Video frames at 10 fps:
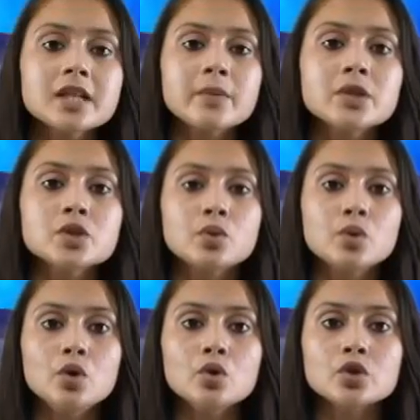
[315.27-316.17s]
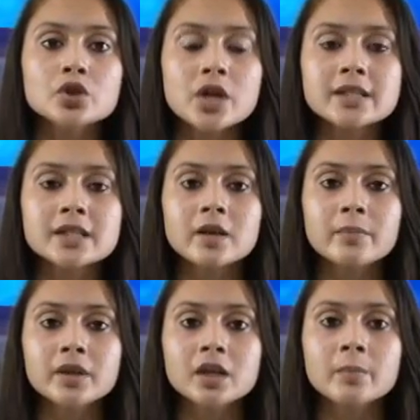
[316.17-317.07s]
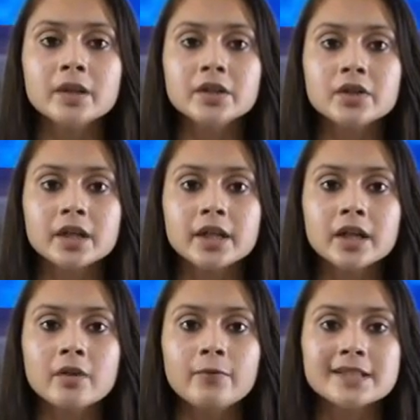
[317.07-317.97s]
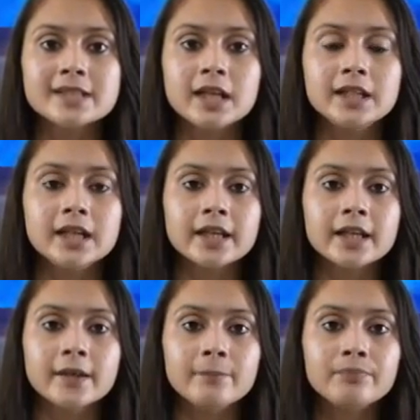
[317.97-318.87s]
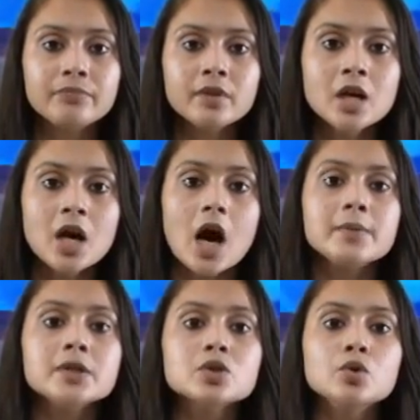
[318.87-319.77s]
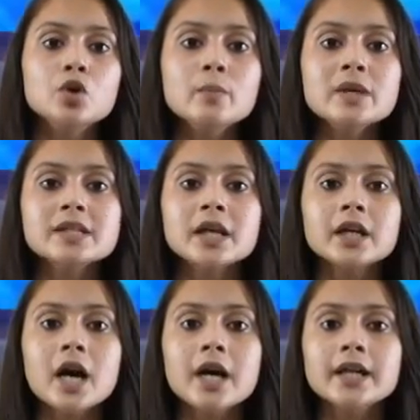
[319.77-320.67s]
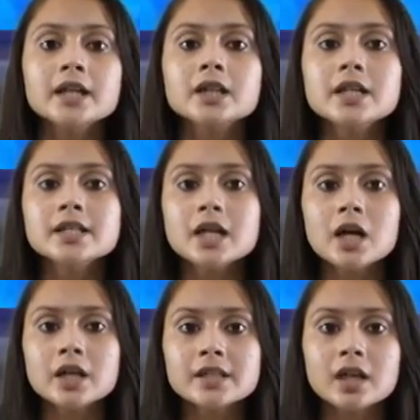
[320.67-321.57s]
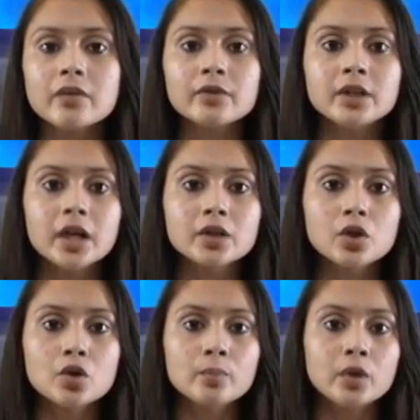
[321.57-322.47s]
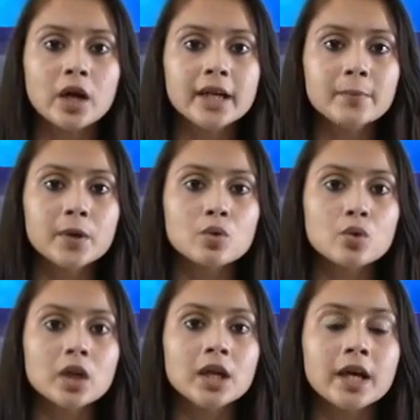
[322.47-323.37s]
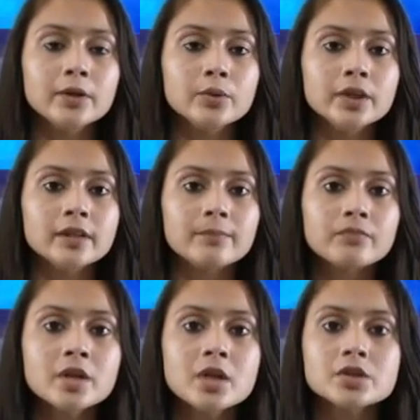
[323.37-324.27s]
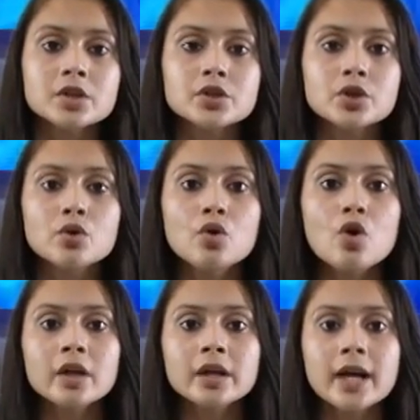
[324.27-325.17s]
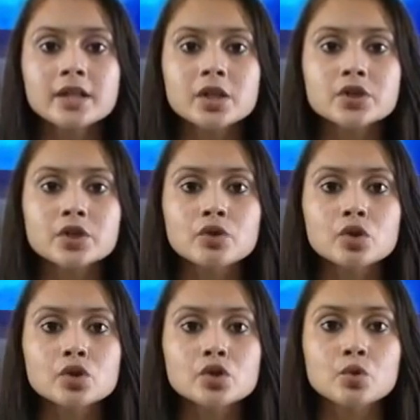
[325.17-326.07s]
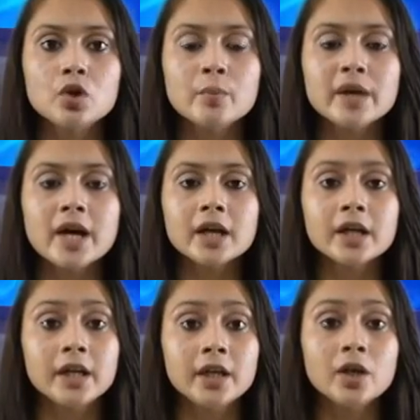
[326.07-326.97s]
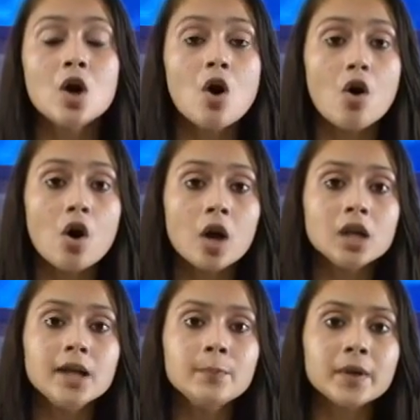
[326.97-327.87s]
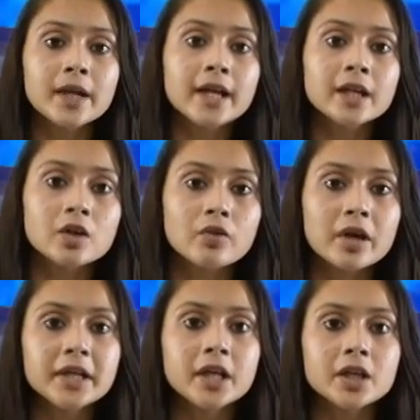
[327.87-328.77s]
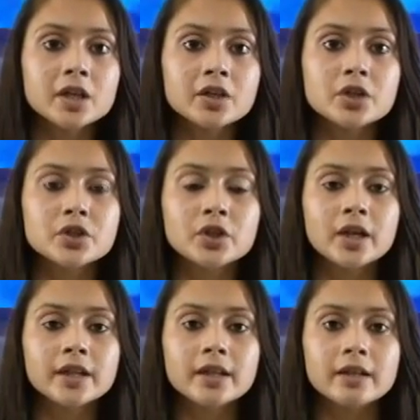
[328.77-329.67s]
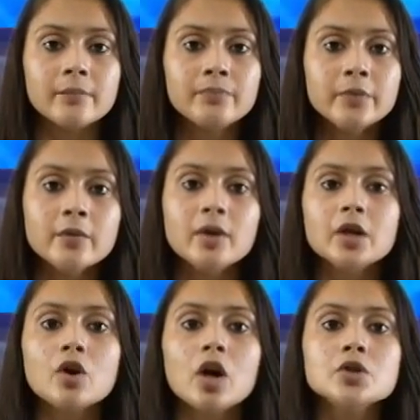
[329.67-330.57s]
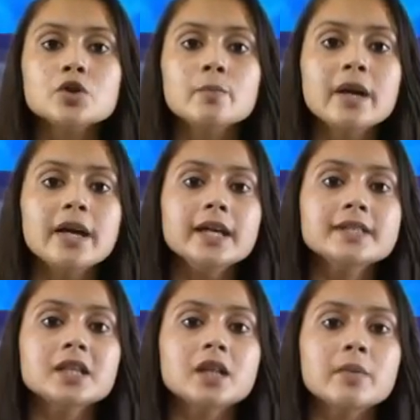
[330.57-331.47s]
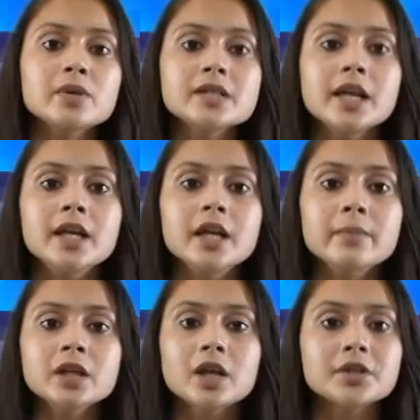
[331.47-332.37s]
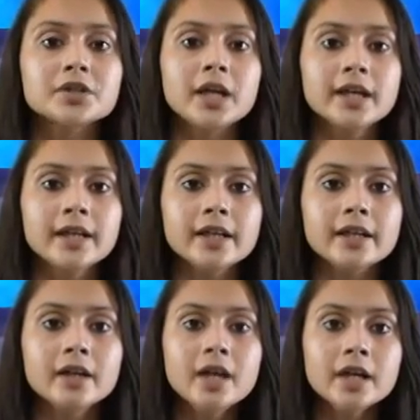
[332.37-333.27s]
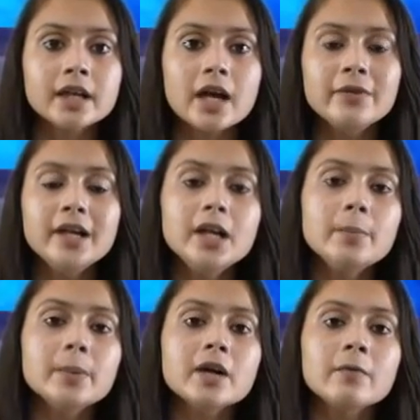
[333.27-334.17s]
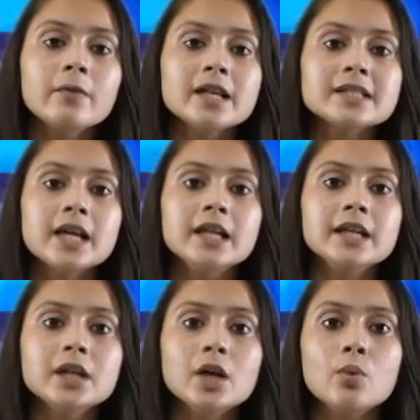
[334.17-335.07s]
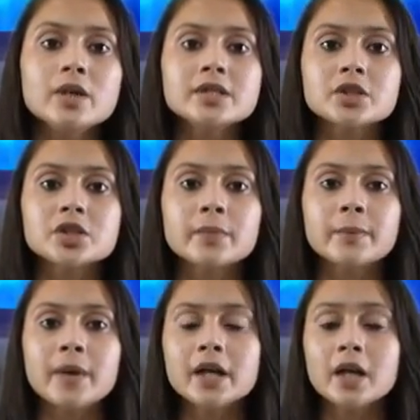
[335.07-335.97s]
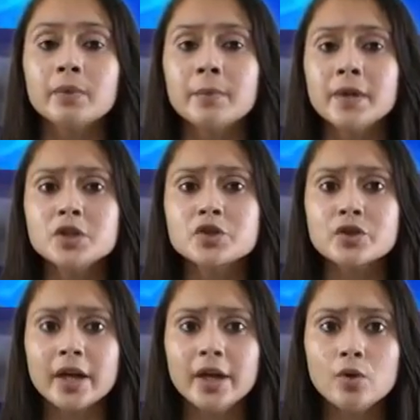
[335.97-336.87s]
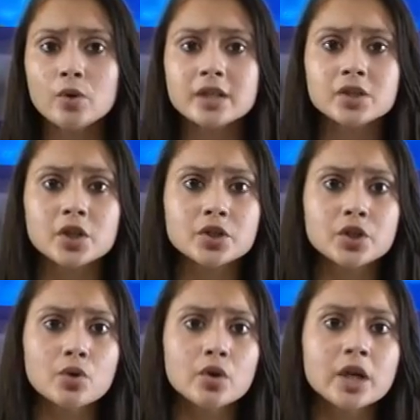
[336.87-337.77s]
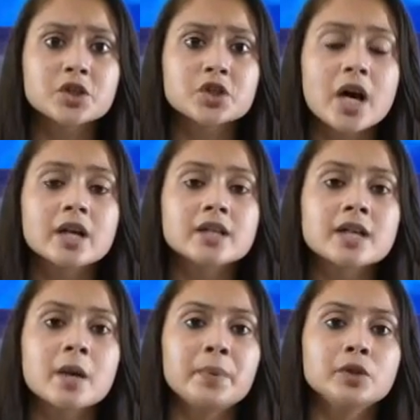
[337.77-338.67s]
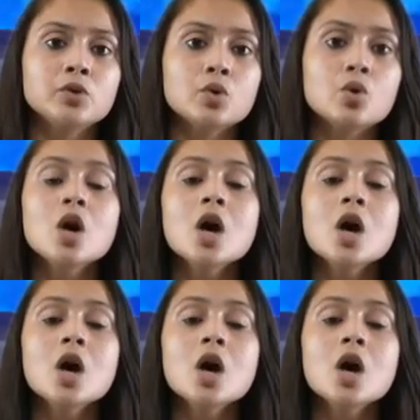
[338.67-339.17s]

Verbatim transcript: सभी स्कूलों को 4 सितंबर तक बंद रखने का फैसला लिया गया है अभी स्कूलों में सरकार ने 30 अगस्त तक विद्यार्थियों को बुलाने पर रोक लगाई हुई है शिक्षकों और गैर शिक्षकों को स्कूलों में आकर ही ऑनलाइन पढ़ाई करवाने के निर्देश दिए गए हैं वही कॉलेजों में एक सितंबर से नियमित कक्षाएं लगेंगी कैबिनेट ने बड़ा फैसला लेते हुए शिक्षा विभाग के विभिन्न श्रेणियों के शिक्षकों के चार पदों को